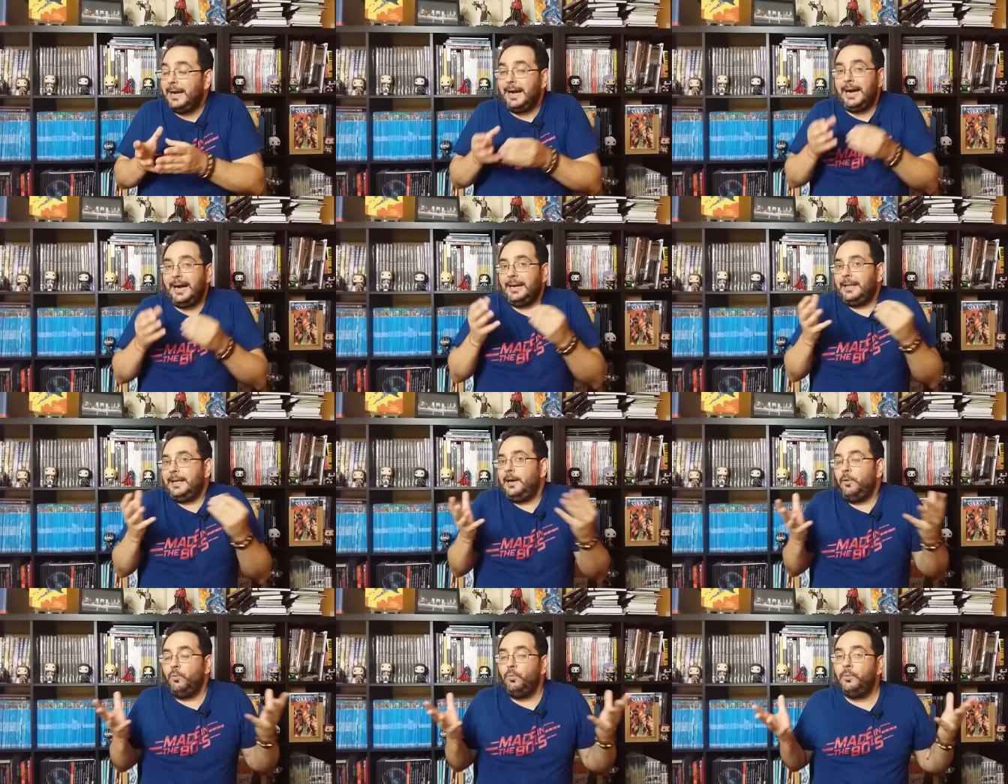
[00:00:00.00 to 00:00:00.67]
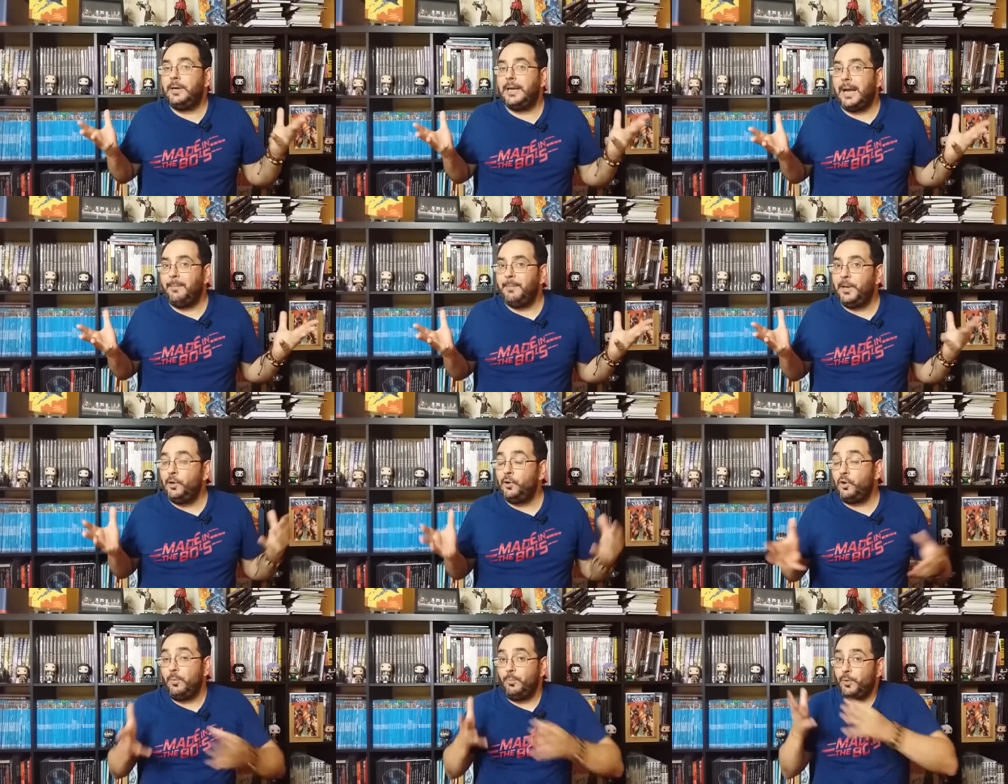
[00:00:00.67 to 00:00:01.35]
hará un
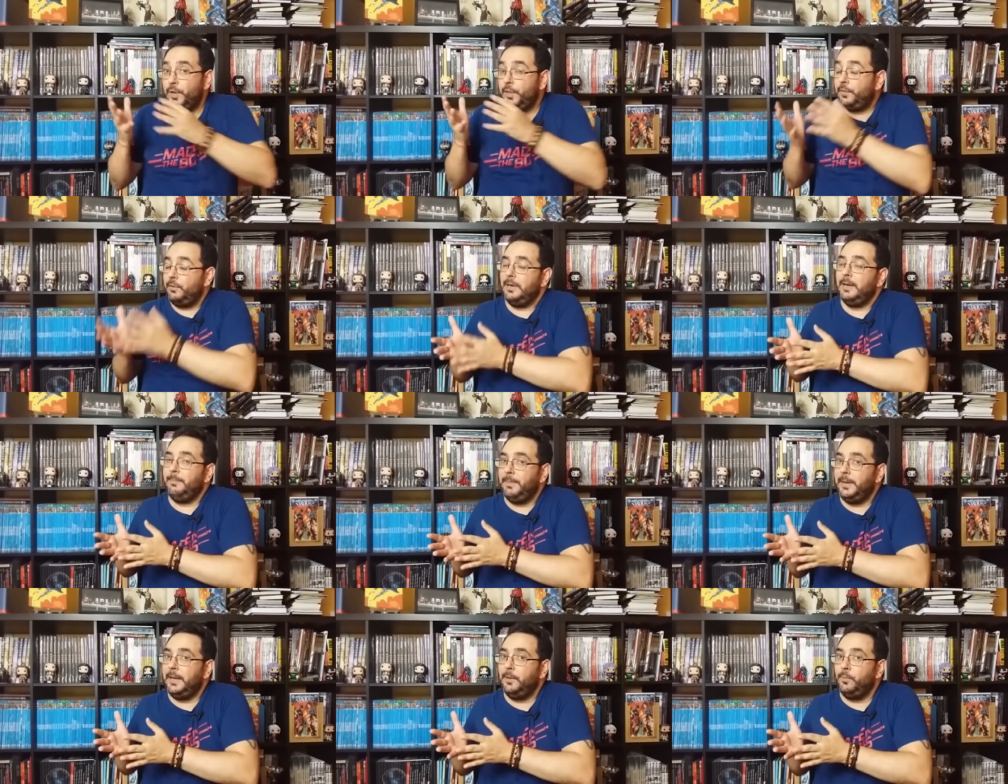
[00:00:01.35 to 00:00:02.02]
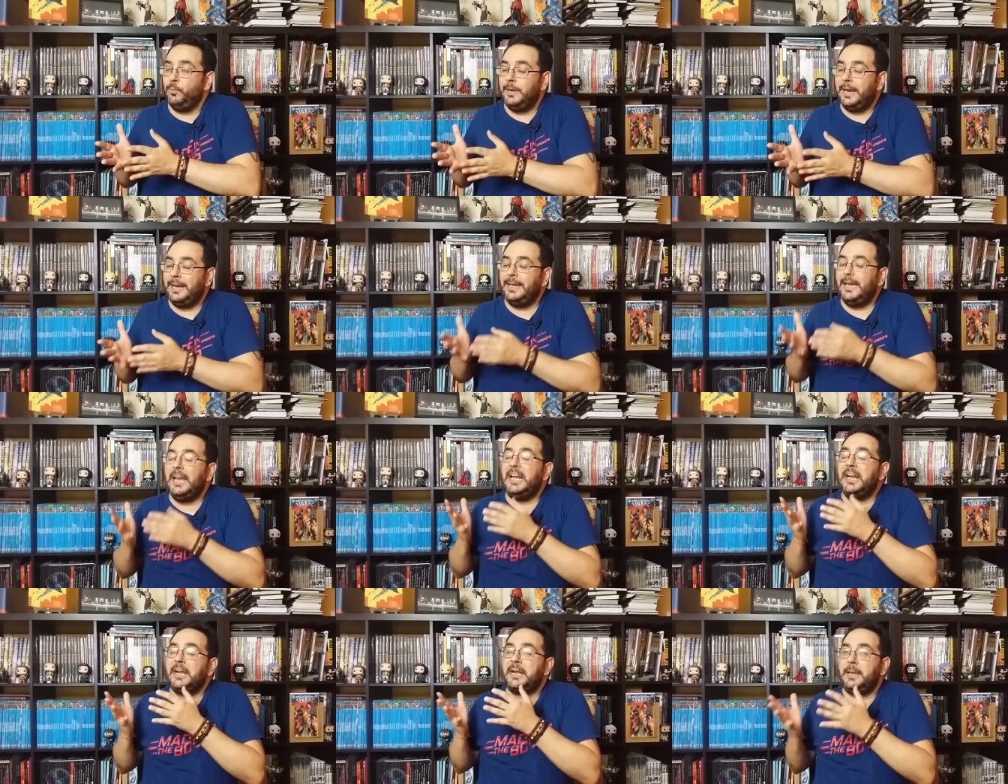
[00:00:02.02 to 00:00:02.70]
cameo como hizo la película en
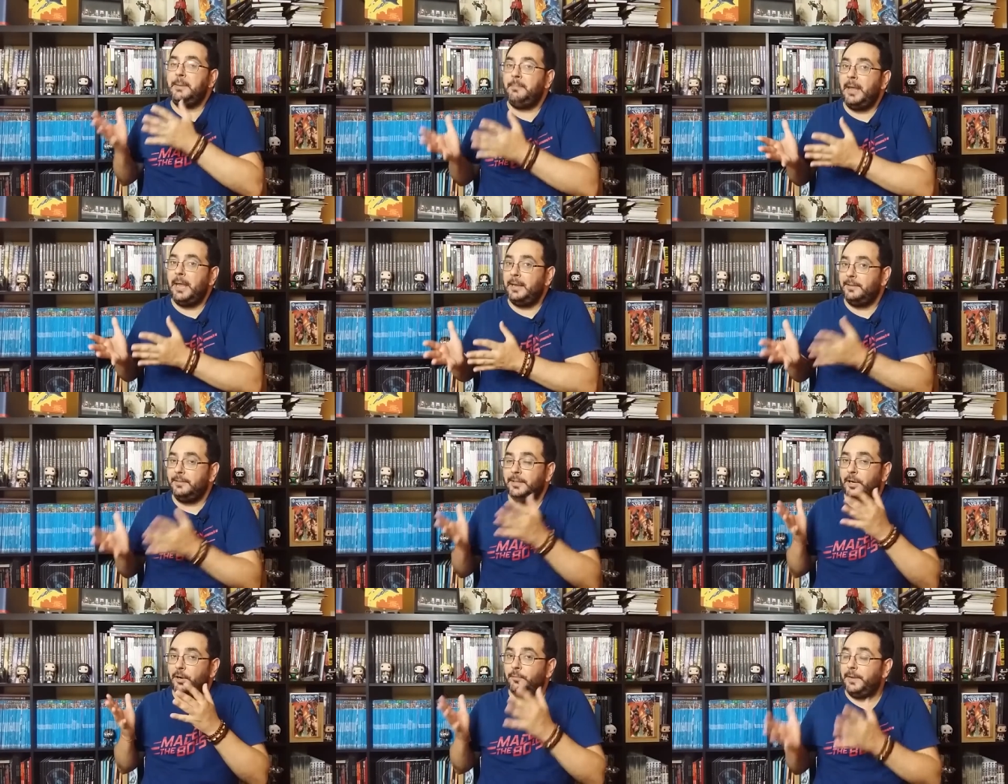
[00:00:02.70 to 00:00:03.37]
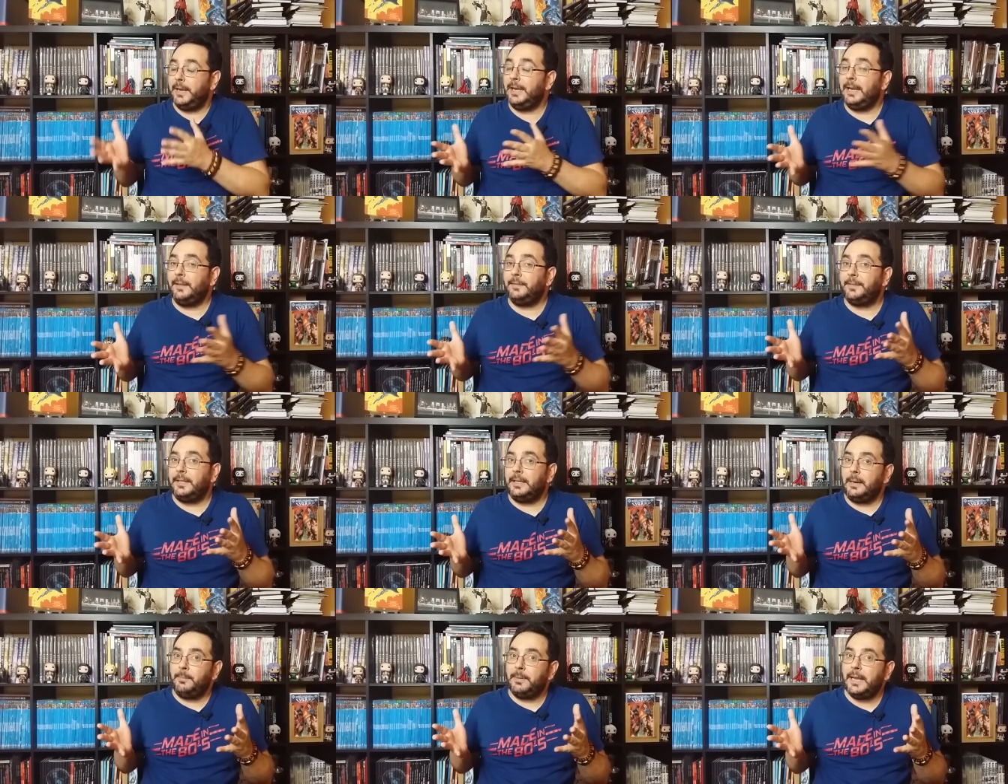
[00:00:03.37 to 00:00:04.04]
el remake de Lo
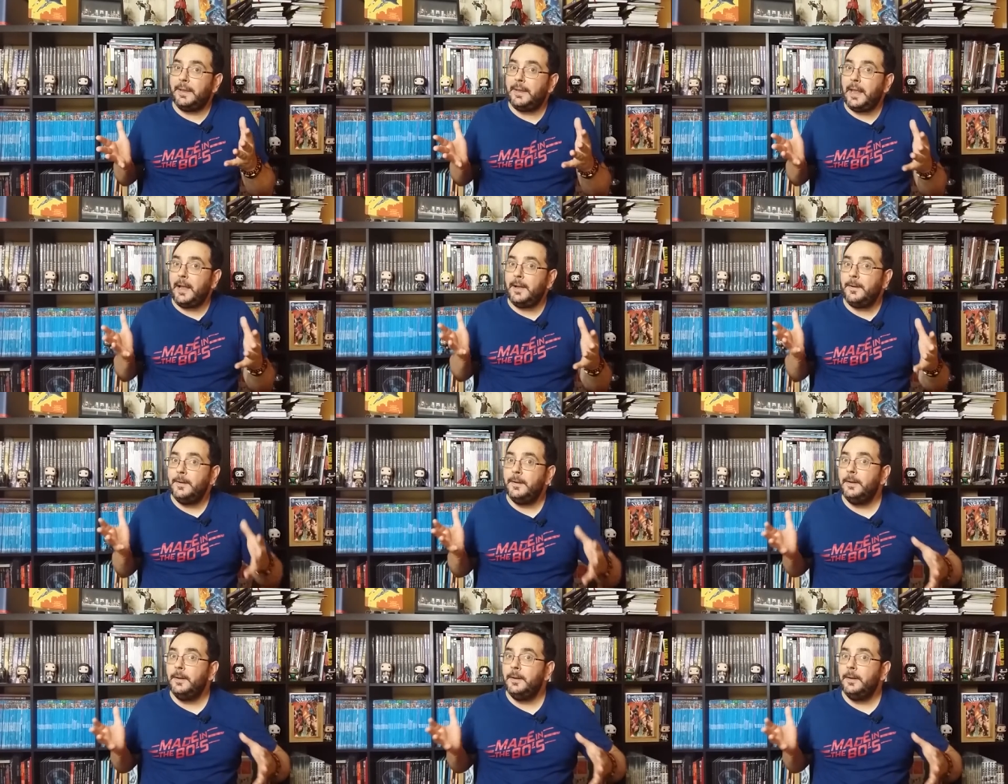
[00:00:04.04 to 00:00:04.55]
Vigilantes de la Playa?